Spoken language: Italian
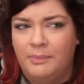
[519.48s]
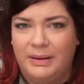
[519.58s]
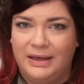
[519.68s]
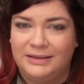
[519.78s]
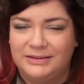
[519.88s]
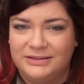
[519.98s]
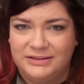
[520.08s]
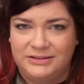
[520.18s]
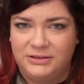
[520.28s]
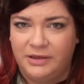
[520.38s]
per le altre
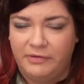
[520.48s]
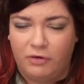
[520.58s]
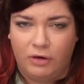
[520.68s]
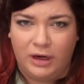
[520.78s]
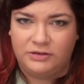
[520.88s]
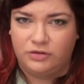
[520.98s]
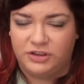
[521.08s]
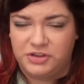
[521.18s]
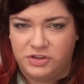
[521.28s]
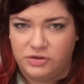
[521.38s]
testine ho letto
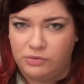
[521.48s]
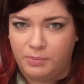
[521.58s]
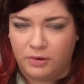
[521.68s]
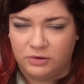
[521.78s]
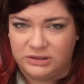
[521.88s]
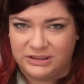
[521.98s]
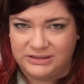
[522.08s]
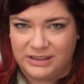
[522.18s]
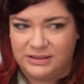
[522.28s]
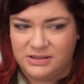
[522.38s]
recensioni un po'
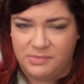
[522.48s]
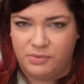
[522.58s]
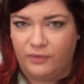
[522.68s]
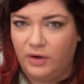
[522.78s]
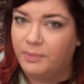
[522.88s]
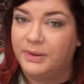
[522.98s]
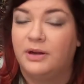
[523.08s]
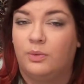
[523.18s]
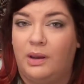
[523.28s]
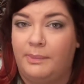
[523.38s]
contrastate ad esempio volevo
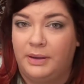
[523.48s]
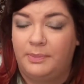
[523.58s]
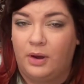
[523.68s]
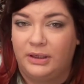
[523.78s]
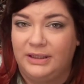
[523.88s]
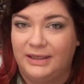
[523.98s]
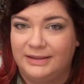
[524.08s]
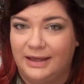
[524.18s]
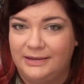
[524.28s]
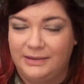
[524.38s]
prendere quella per i pori
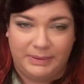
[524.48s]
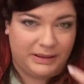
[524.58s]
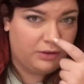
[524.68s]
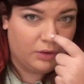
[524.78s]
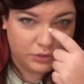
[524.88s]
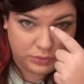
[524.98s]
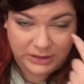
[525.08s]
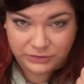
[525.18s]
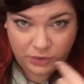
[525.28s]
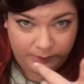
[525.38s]
dilatati, perché io sul
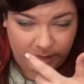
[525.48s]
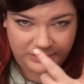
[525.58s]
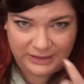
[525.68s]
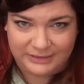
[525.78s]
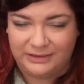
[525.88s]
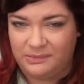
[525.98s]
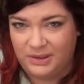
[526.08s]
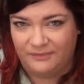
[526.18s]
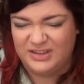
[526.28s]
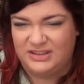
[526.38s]
naso ho i pori dilatati mi
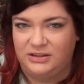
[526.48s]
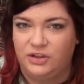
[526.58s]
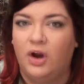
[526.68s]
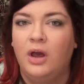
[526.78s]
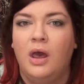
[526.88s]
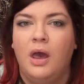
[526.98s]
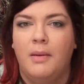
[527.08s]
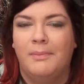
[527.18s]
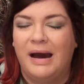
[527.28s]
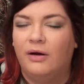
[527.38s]
danno fastidio,
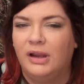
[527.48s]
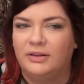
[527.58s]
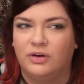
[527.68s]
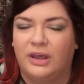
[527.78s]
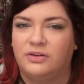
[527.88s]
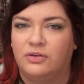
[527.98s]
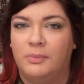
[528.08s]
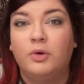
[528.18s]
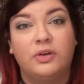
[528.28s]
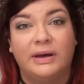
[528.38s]
ma ho letto che è
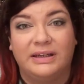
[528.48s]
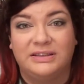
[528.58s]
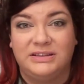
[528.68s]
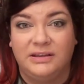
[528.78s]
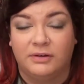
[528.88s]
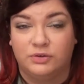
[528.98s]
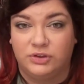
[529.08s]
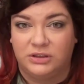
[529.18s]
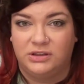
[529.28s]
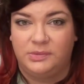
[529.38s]
molto aggressiva su
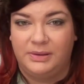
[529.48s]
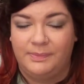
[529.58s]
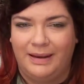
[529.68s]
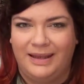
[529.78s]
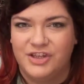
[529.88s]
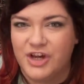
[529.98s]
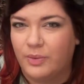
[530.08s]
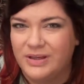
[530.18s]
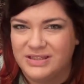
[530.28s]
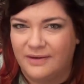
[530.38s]
certi tipi di pelle, e già
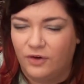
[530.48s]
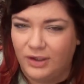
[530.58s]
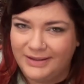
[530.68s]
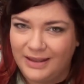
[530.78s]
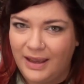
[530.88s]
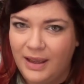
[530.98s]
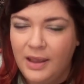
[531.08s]
questa volta